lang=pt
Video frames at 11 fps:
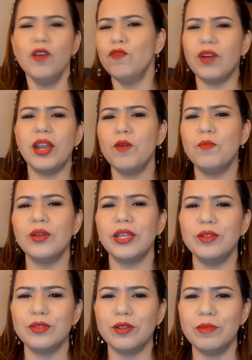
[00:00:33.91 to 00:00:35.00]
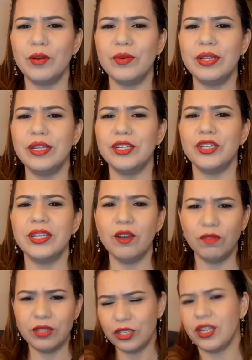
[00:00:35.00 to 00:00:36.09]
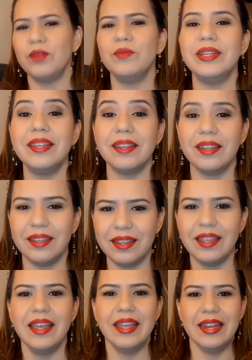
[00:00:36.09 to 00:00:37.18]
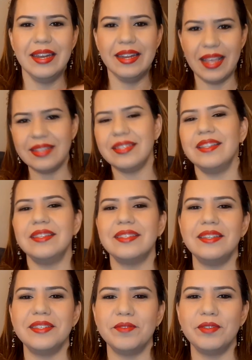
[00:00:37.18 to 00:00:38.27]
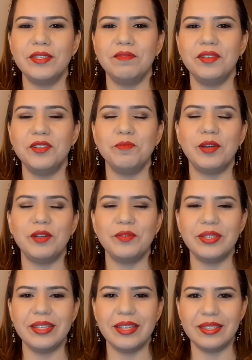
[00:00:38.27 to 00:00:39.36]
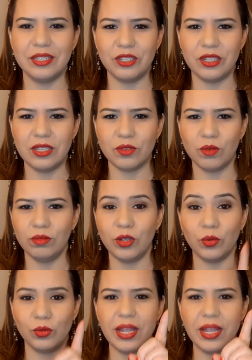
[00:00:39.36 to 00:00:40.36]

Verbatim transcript: Falei um pouquinho sobre a origem e eu vou deixar o link aqui nessa descrição desse vídeo para você assistir esse conteúdo.